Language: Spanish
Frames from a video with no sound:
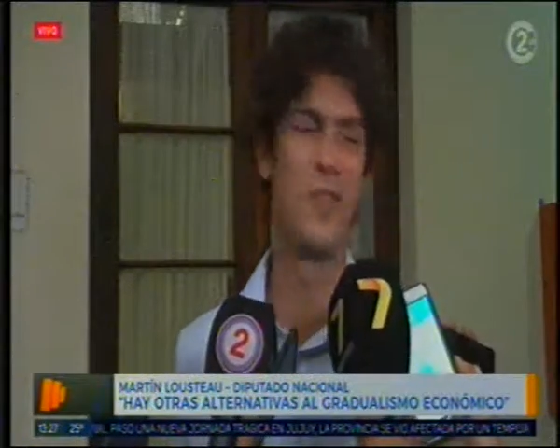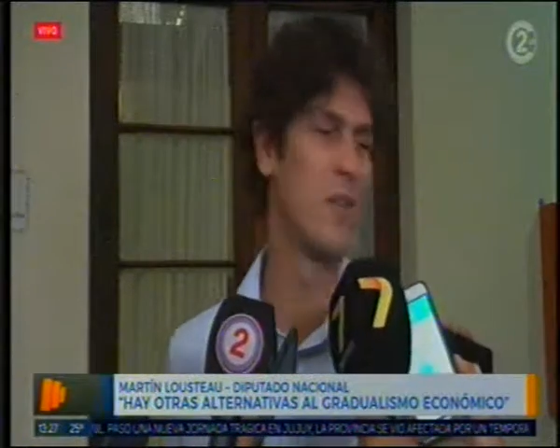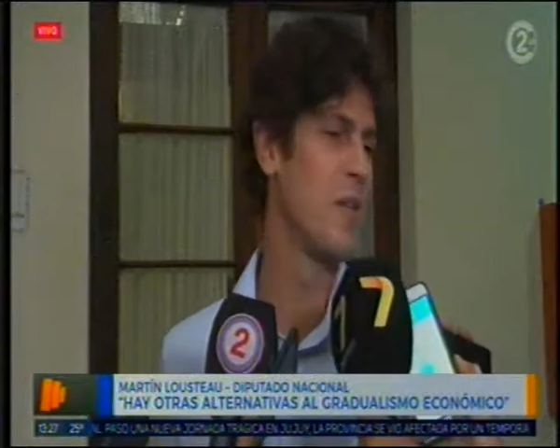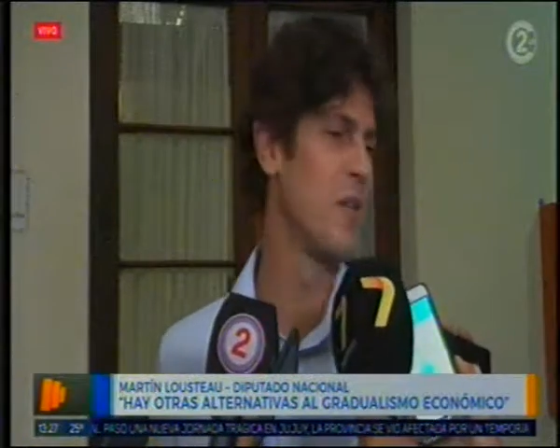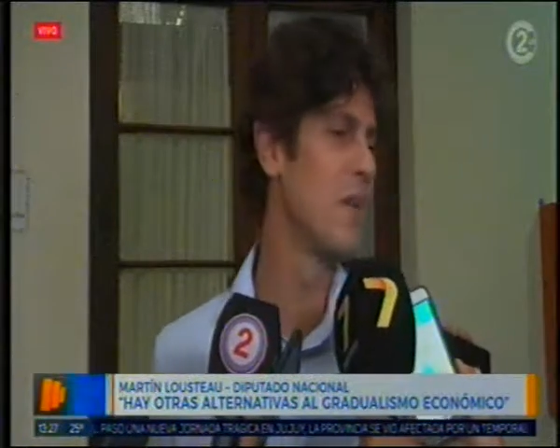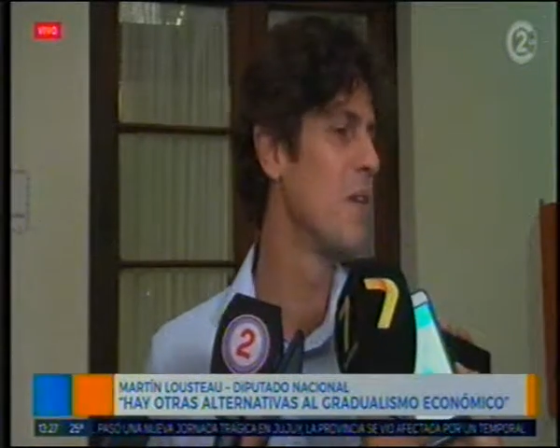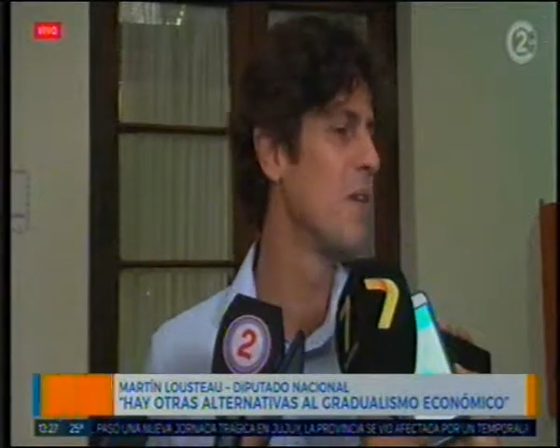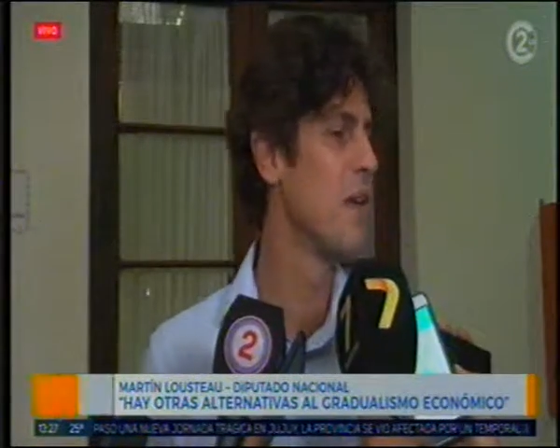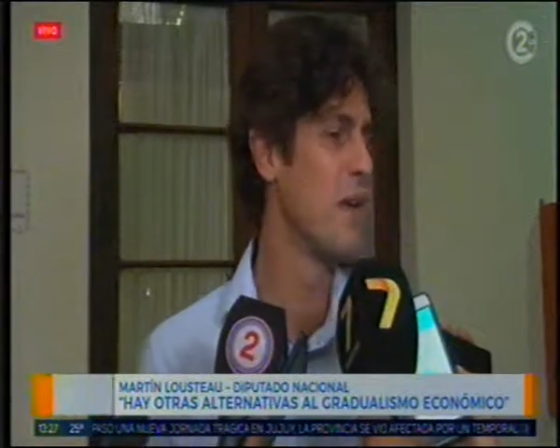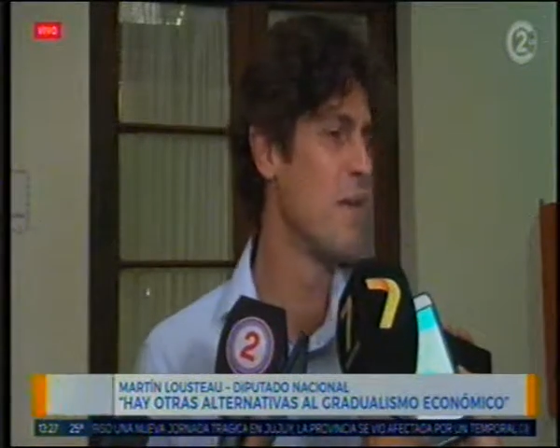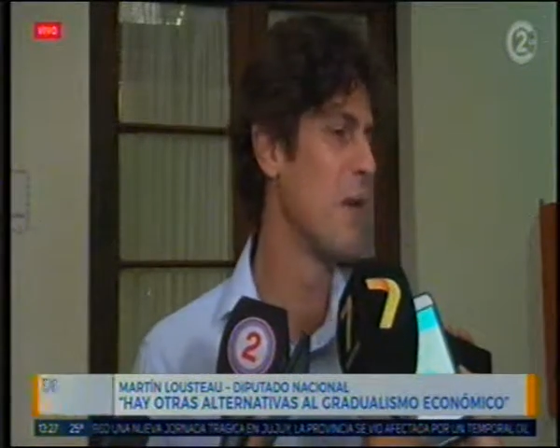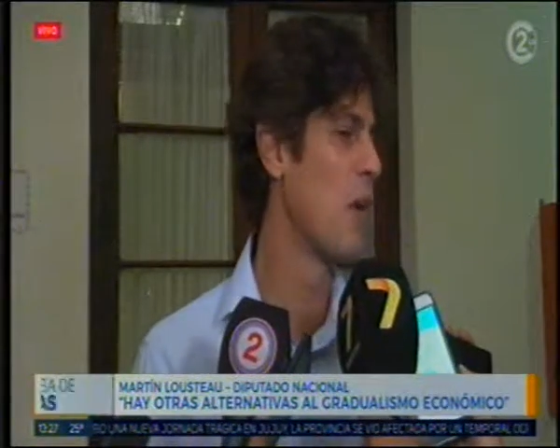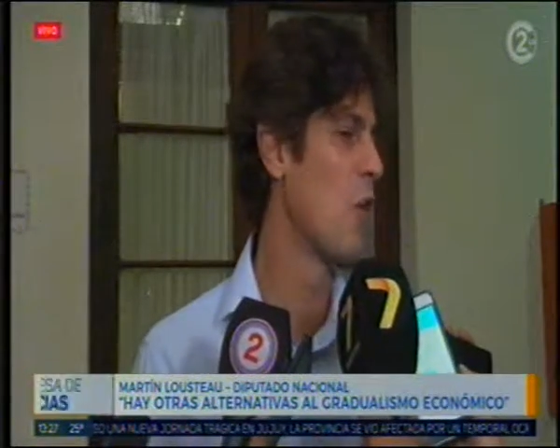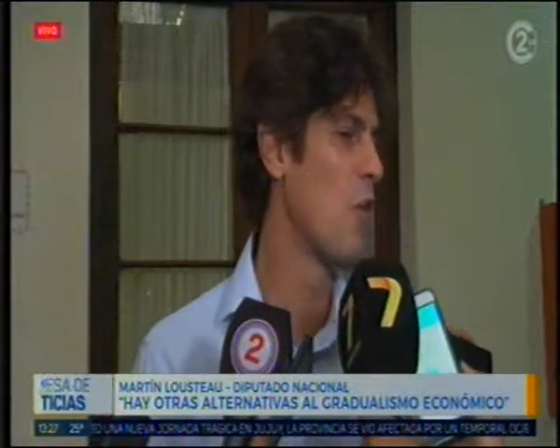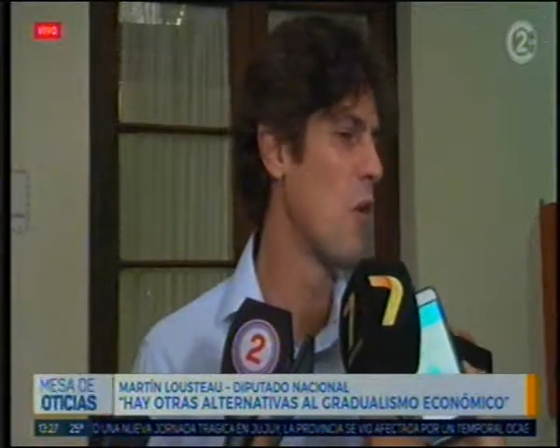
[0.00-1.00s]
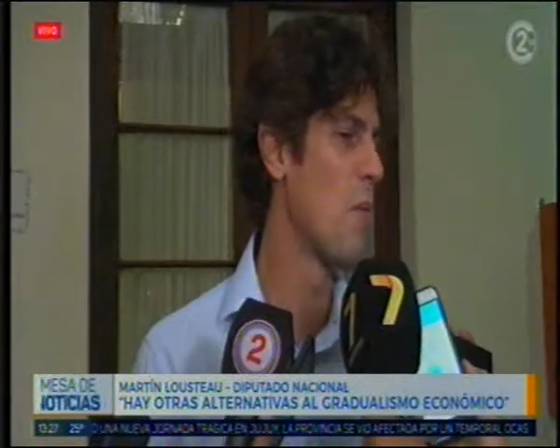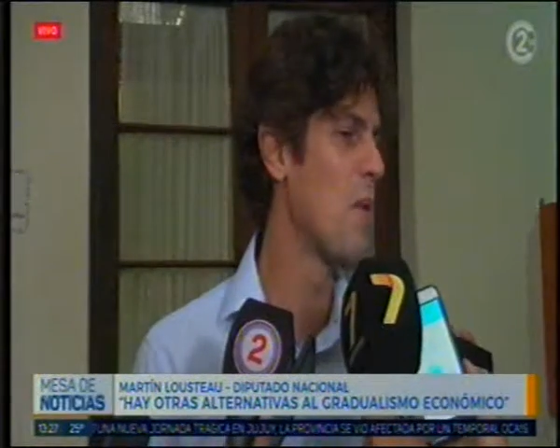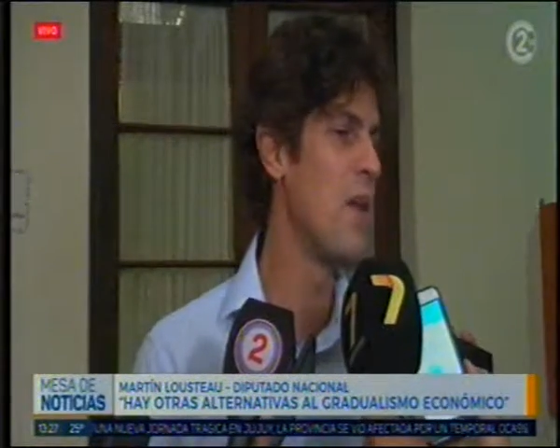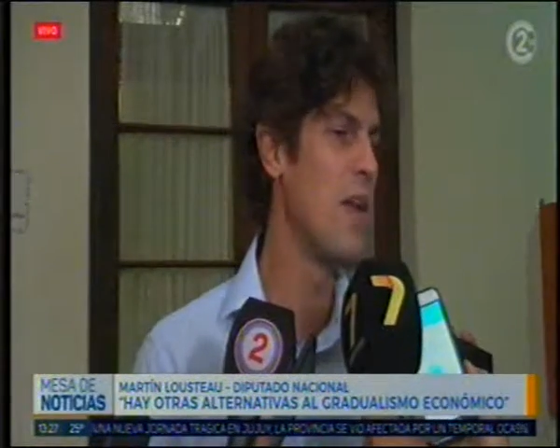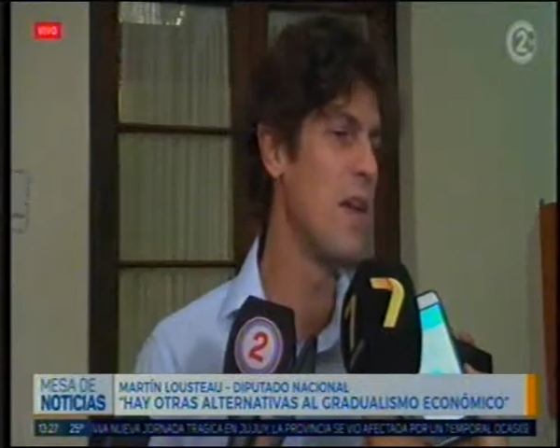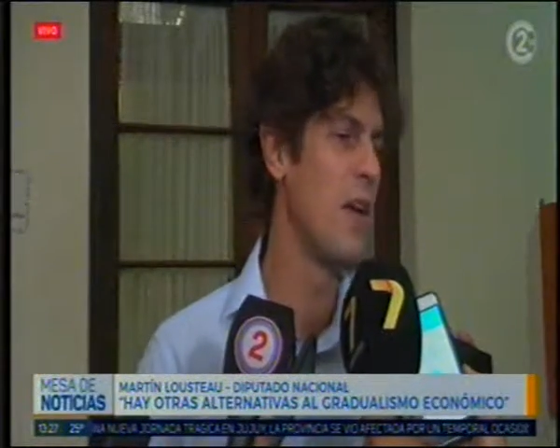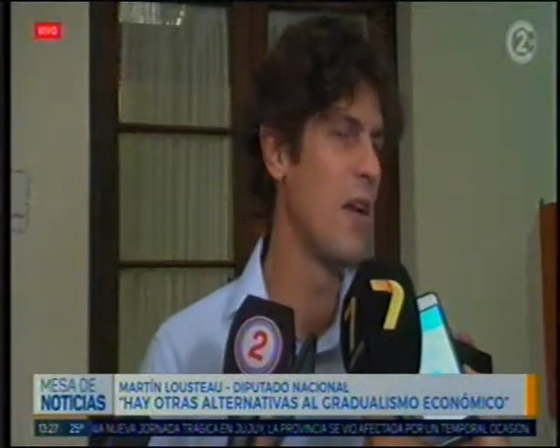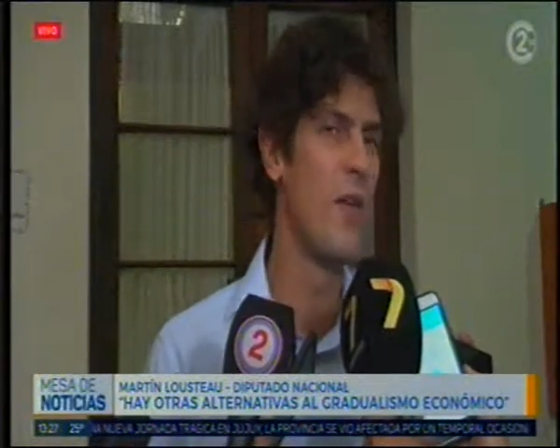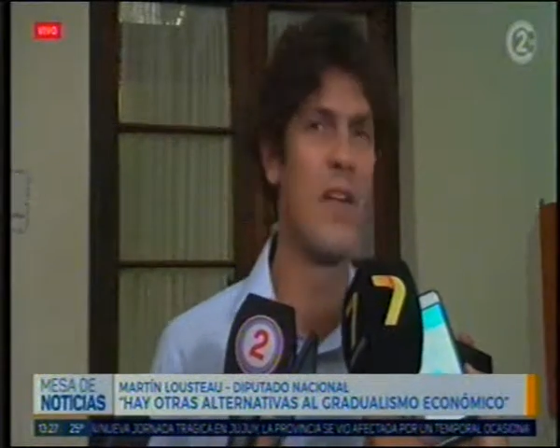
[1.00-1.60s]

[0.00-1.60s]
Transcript: sobre la economía.